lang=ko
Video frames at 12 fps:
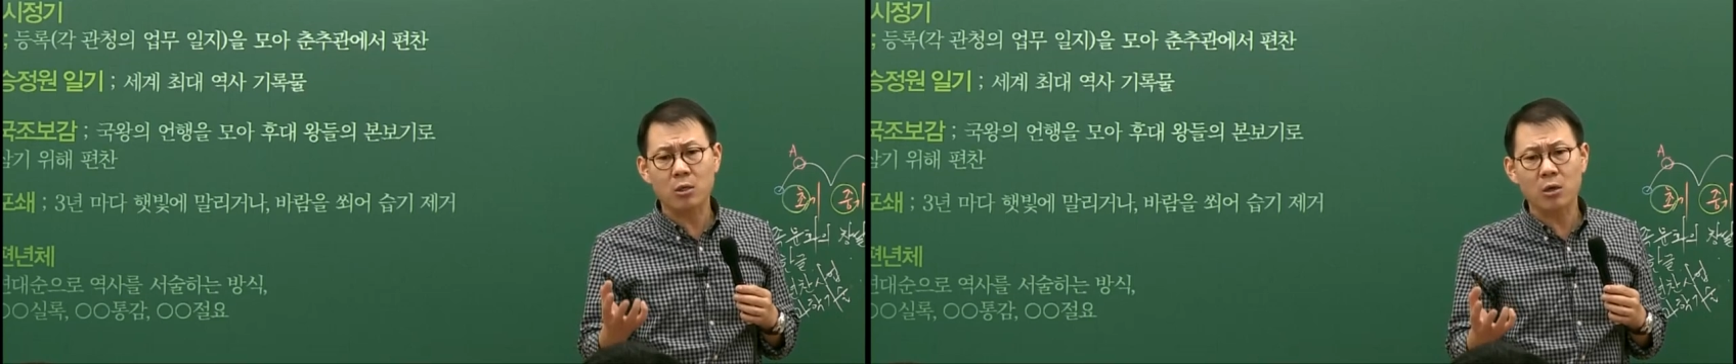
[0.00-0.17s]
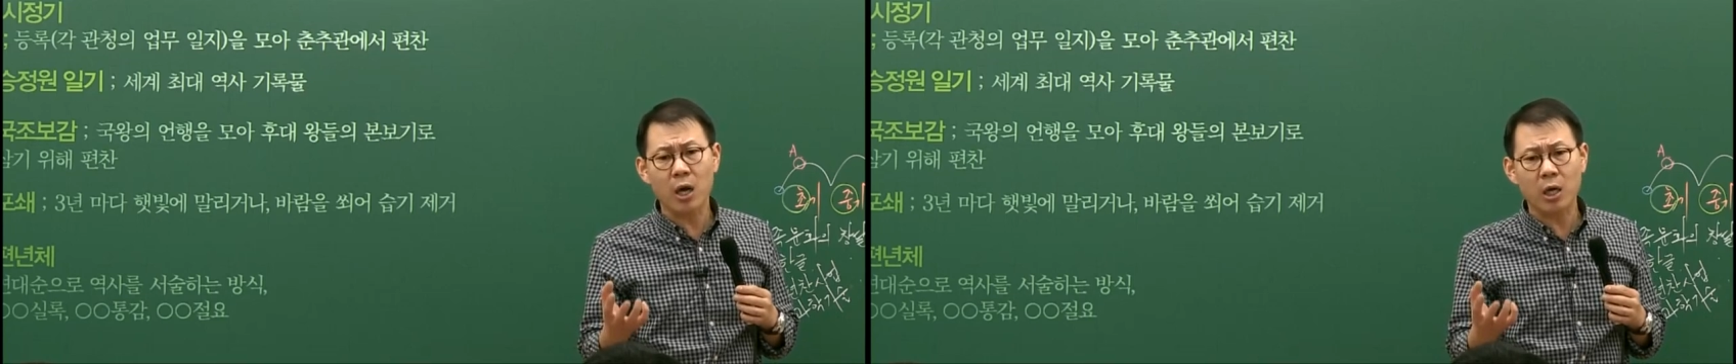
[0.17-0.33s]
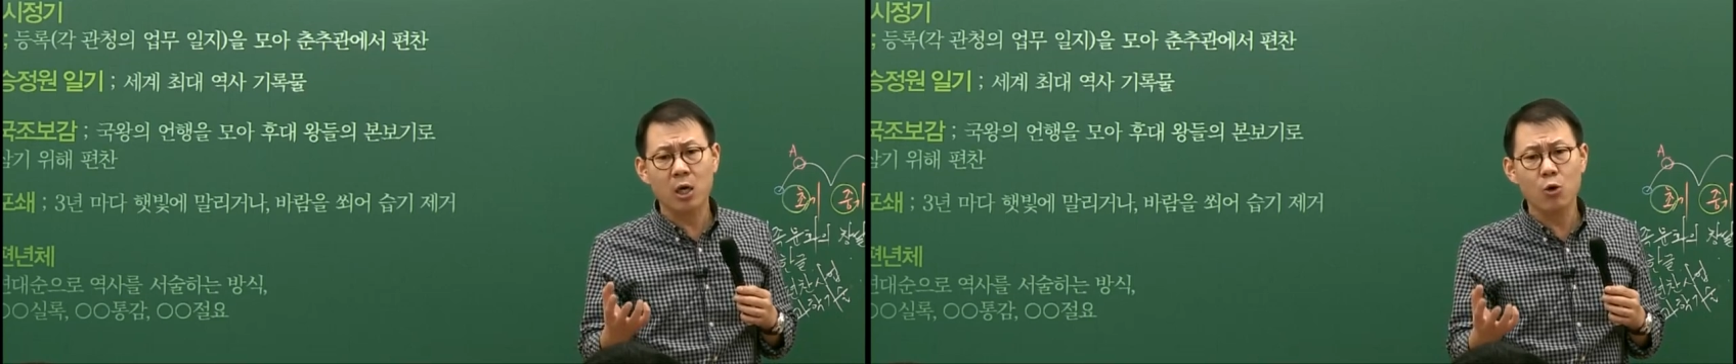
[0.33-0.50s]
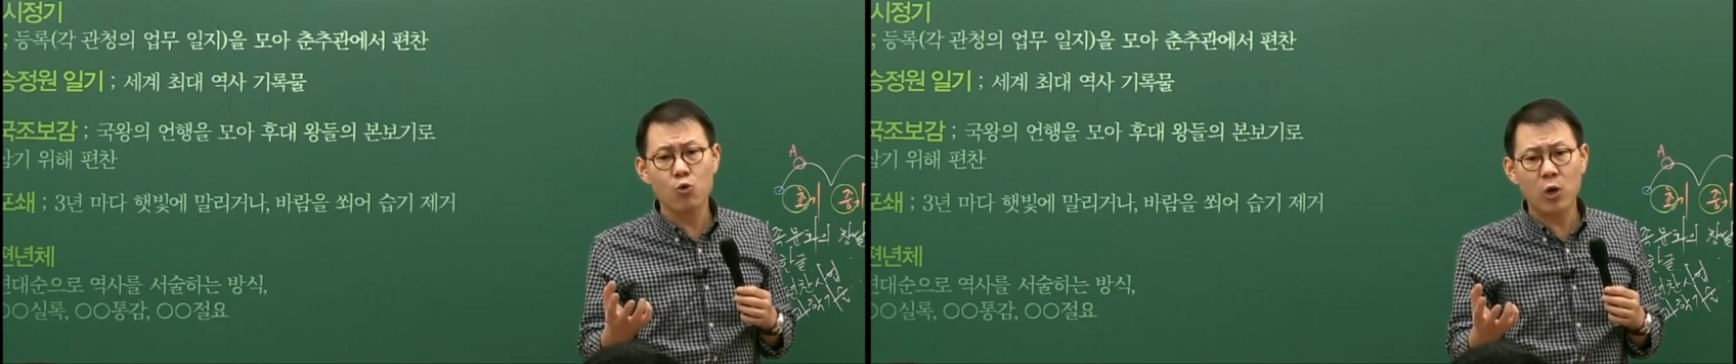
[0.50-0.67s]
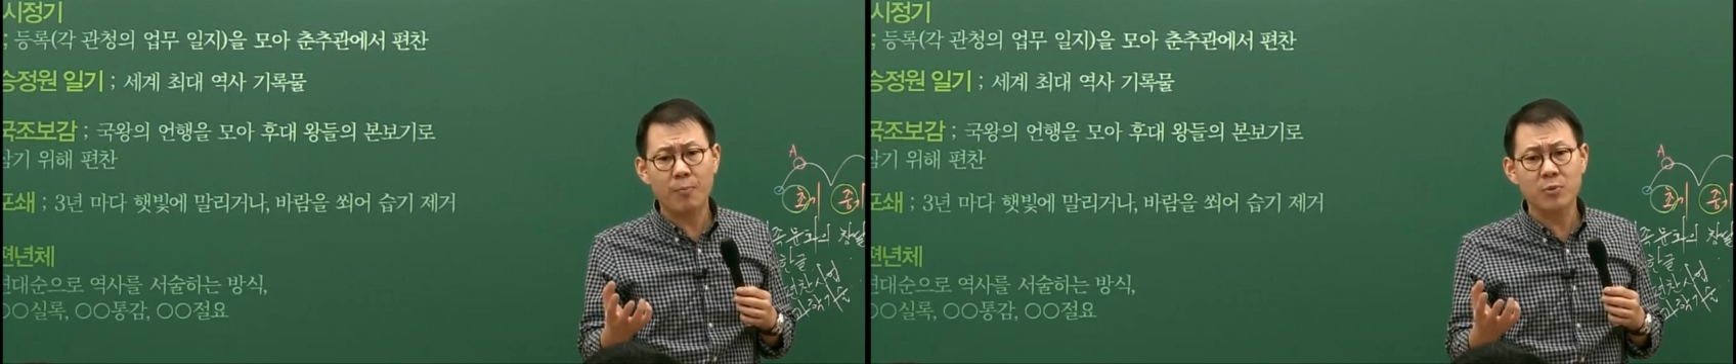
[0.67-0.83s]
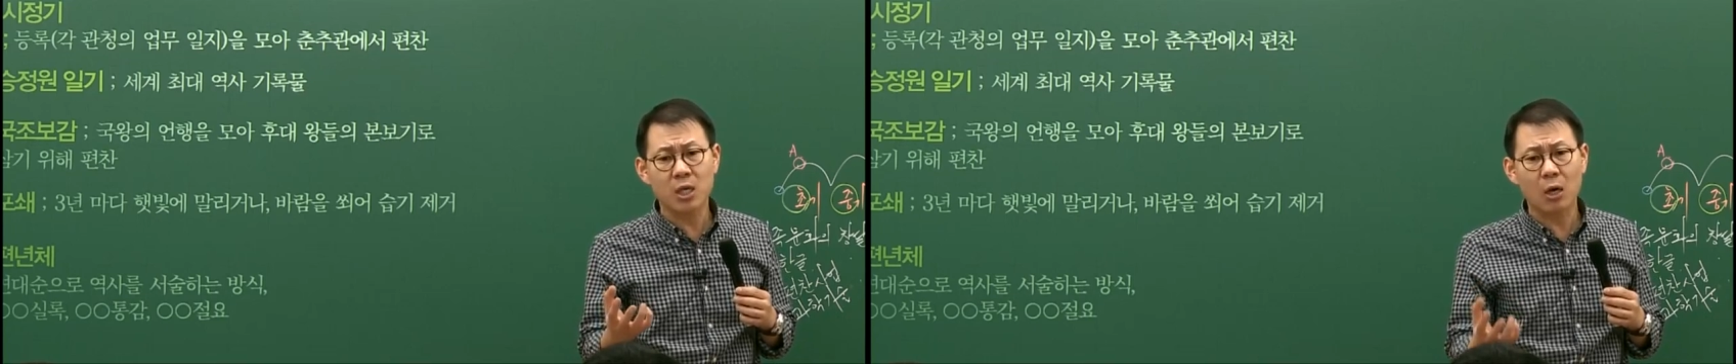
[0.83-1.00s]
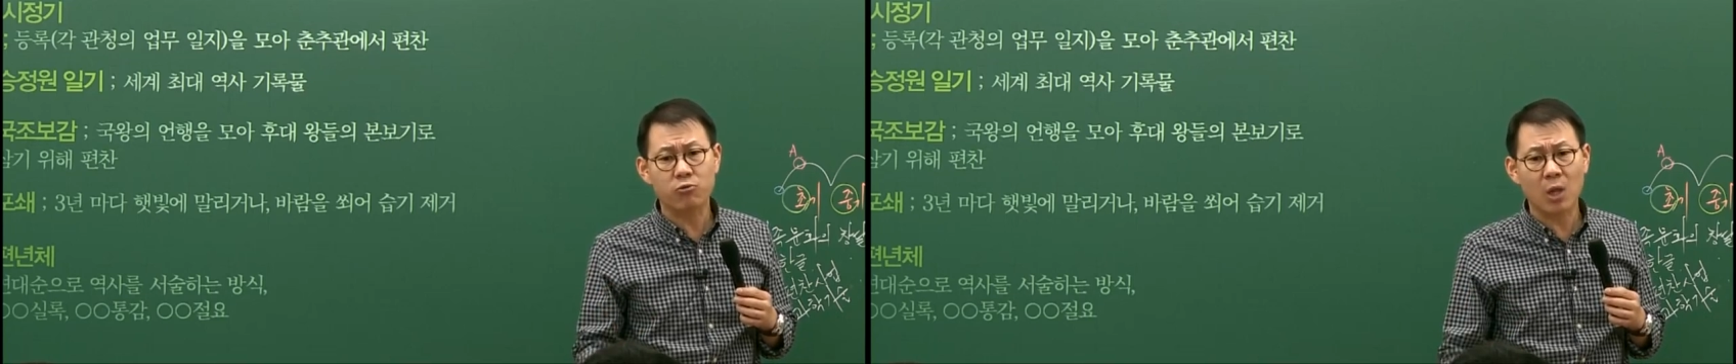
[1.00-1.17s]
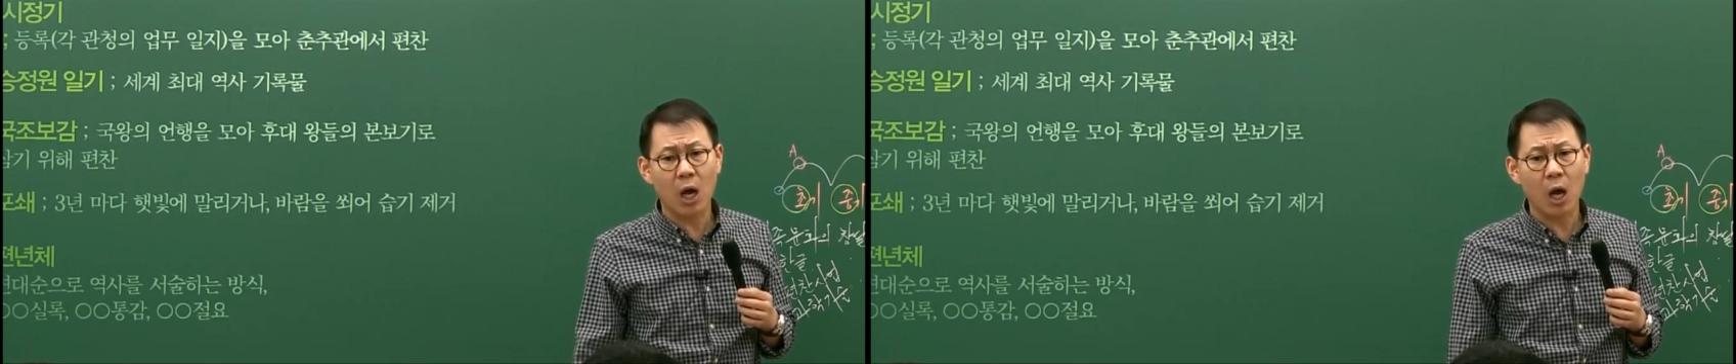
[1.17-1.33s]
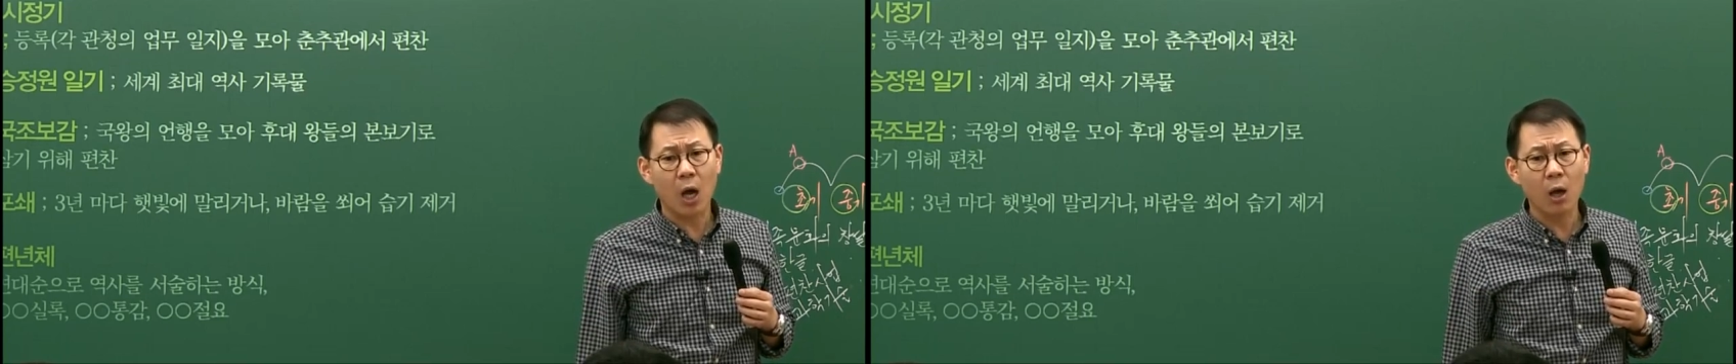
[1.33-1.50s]
저게 거울
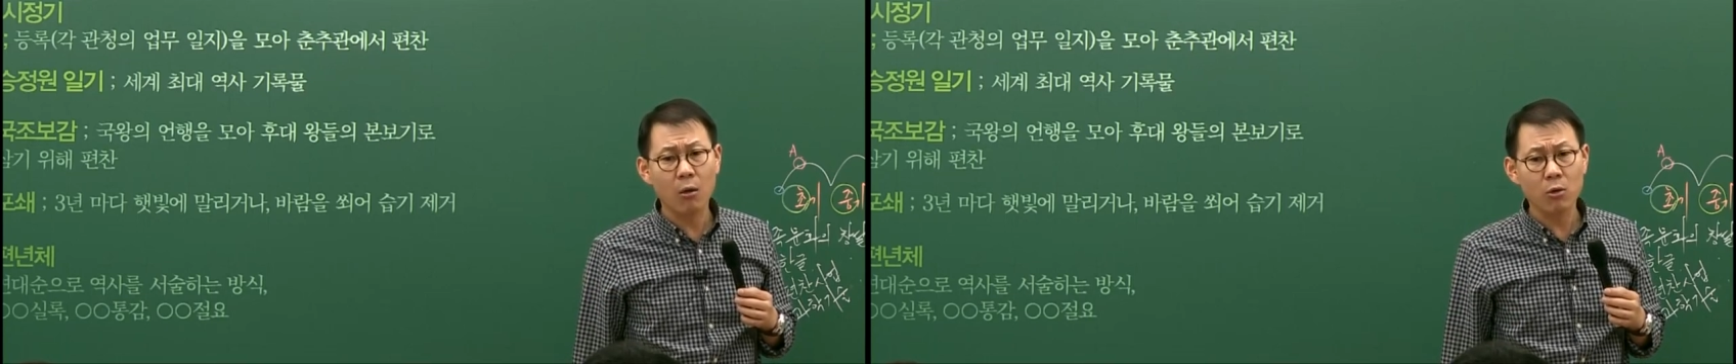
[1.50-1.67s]
감자구나.